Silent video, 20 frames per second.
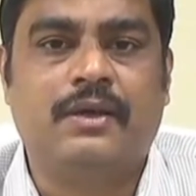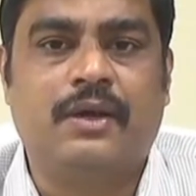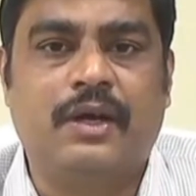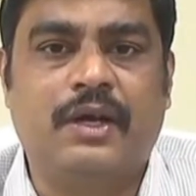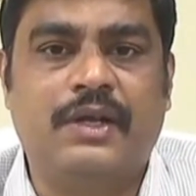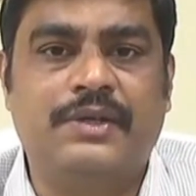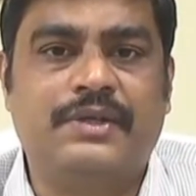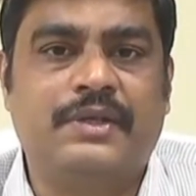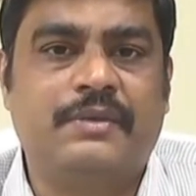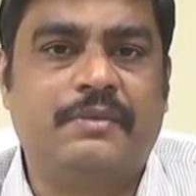
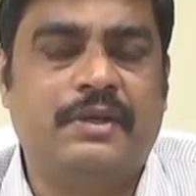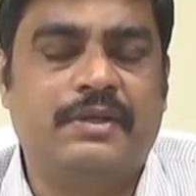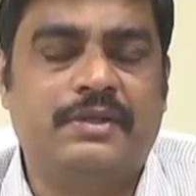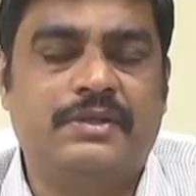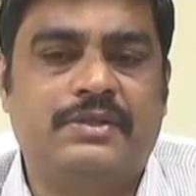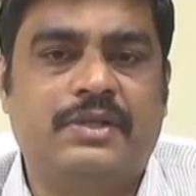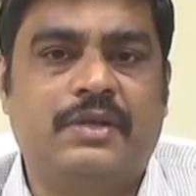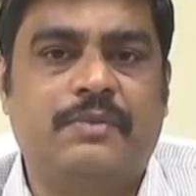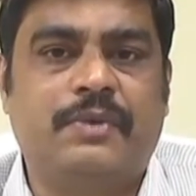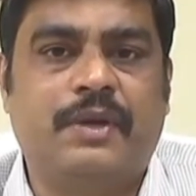కండిషన్
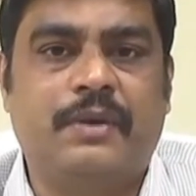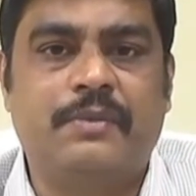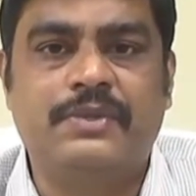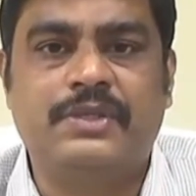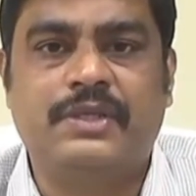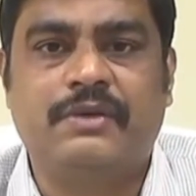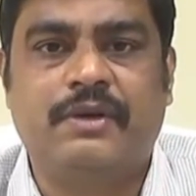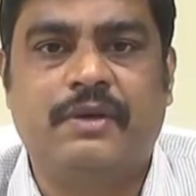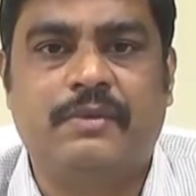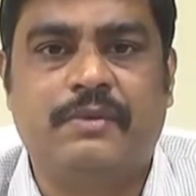బేసిస్లో
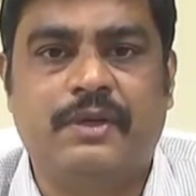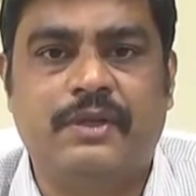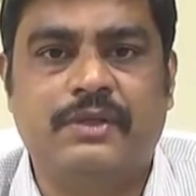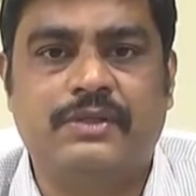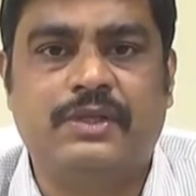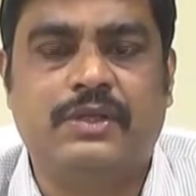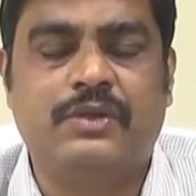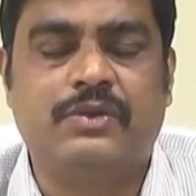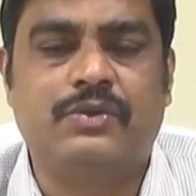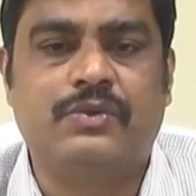పర్మిషన్ ఇవ్వడం
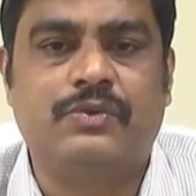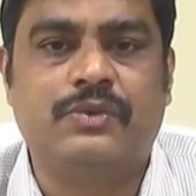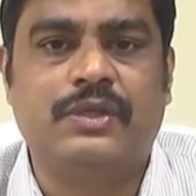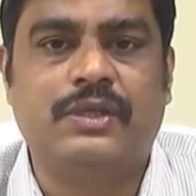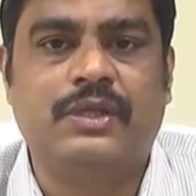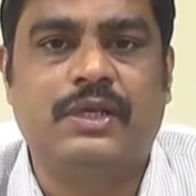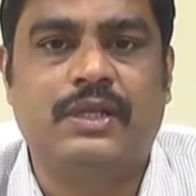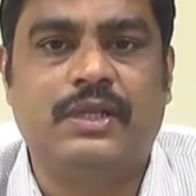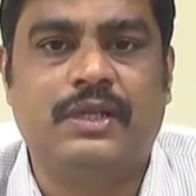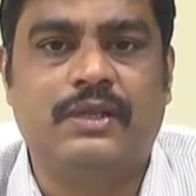అనేది జరుగుతుంది
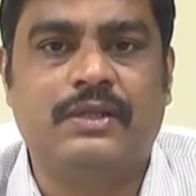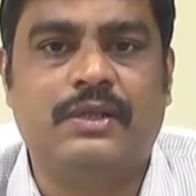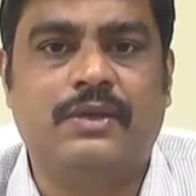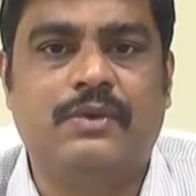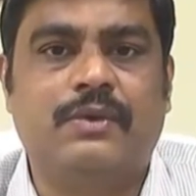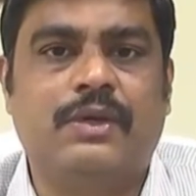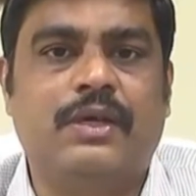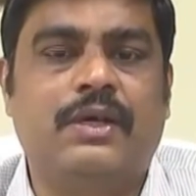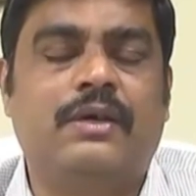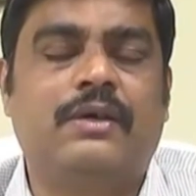అది
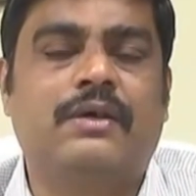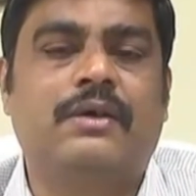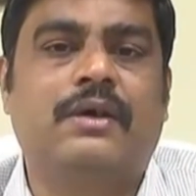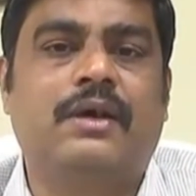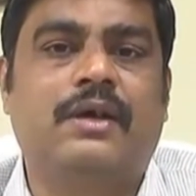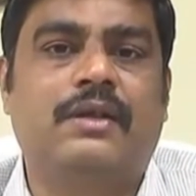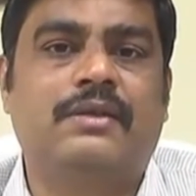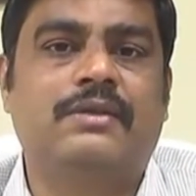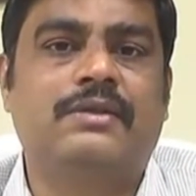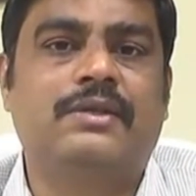అందరూ కూడా
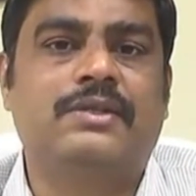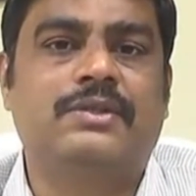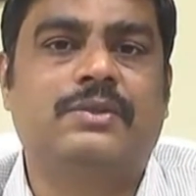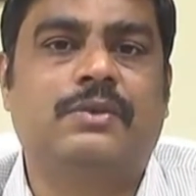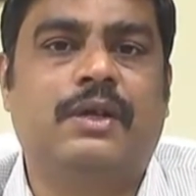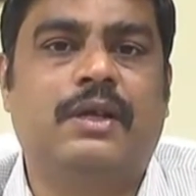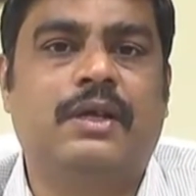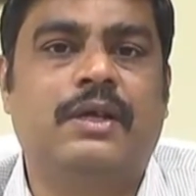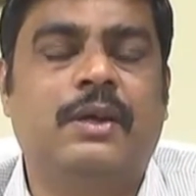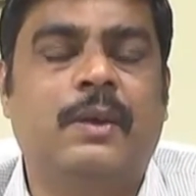అర్థం
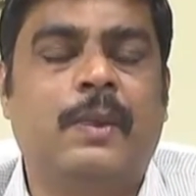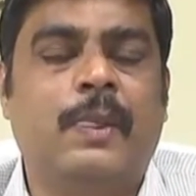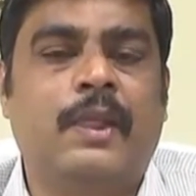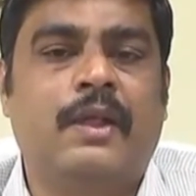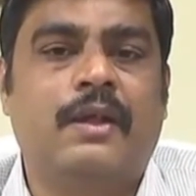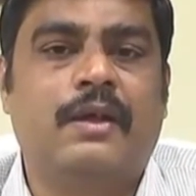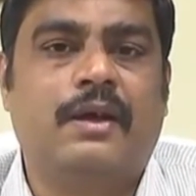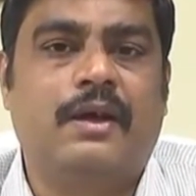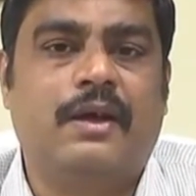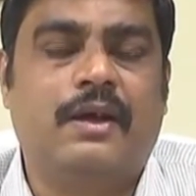చేసుకోవాలా
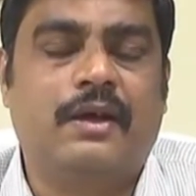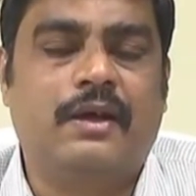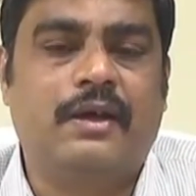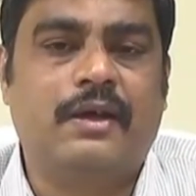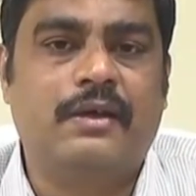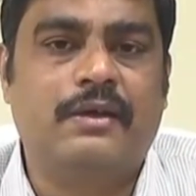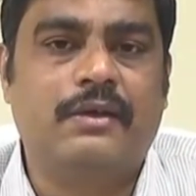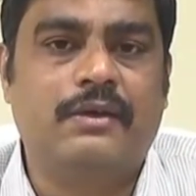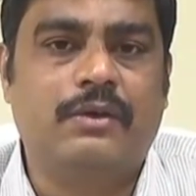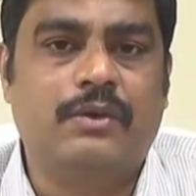
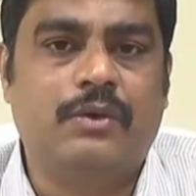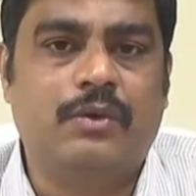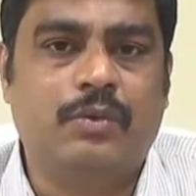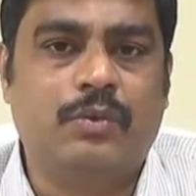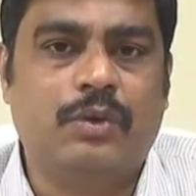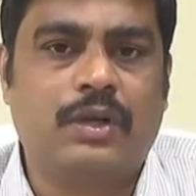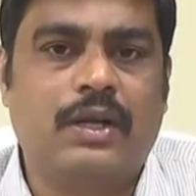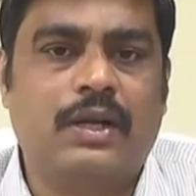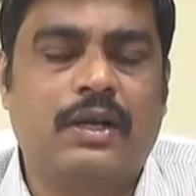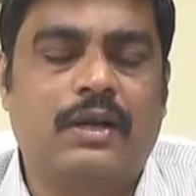అలాగే
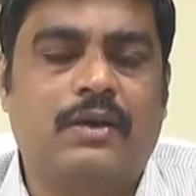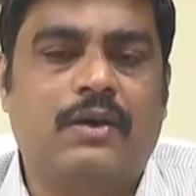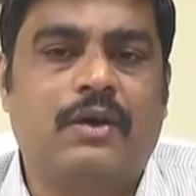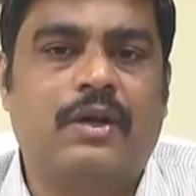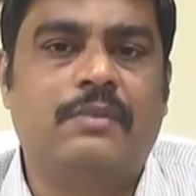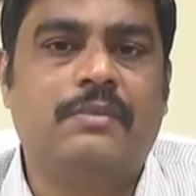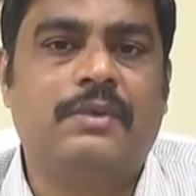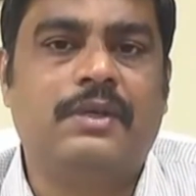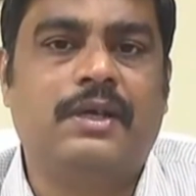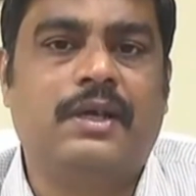రూరల్
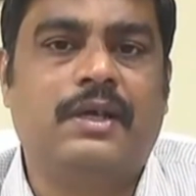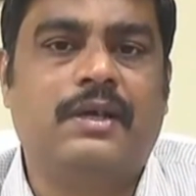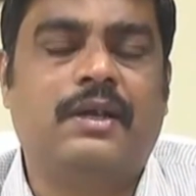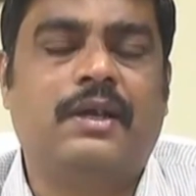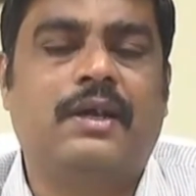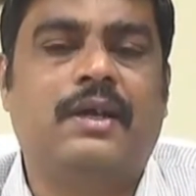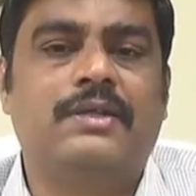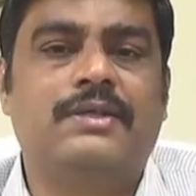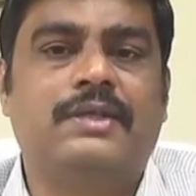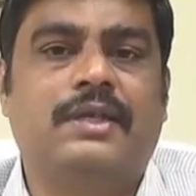ఎకానమీ
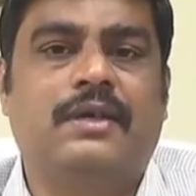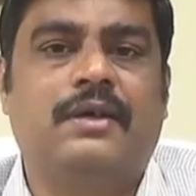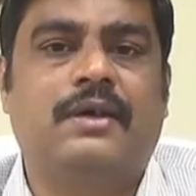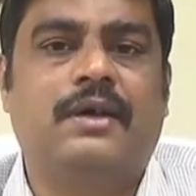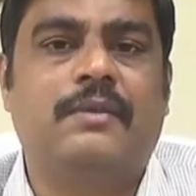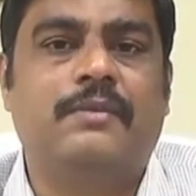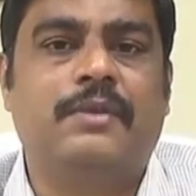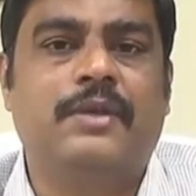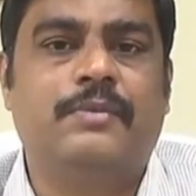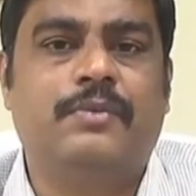అగ్రికల్చర్
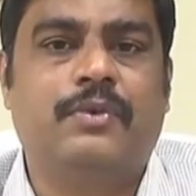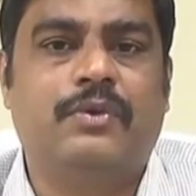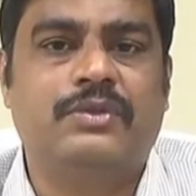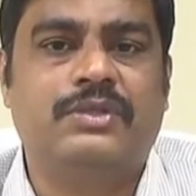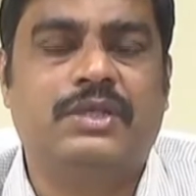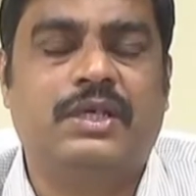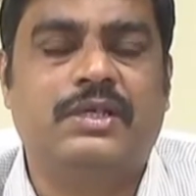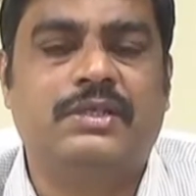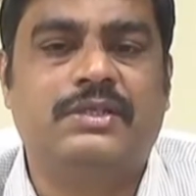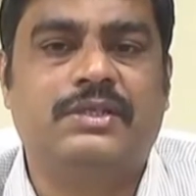ఎకానమీని
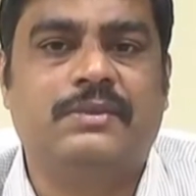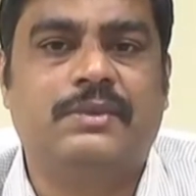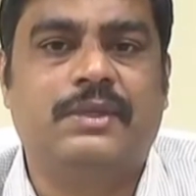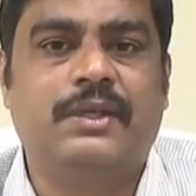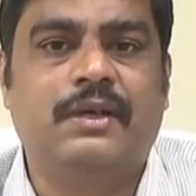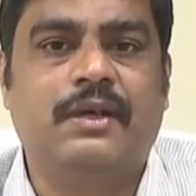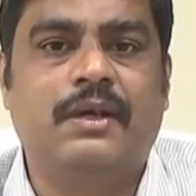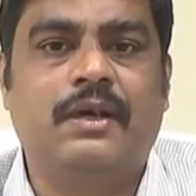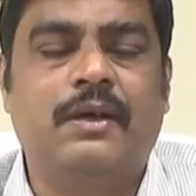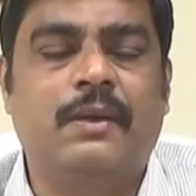ప్రోత్సహించే
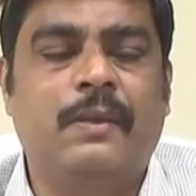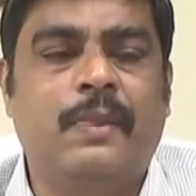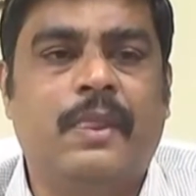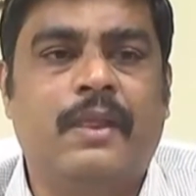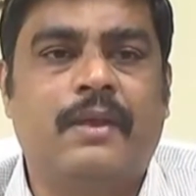విధంగా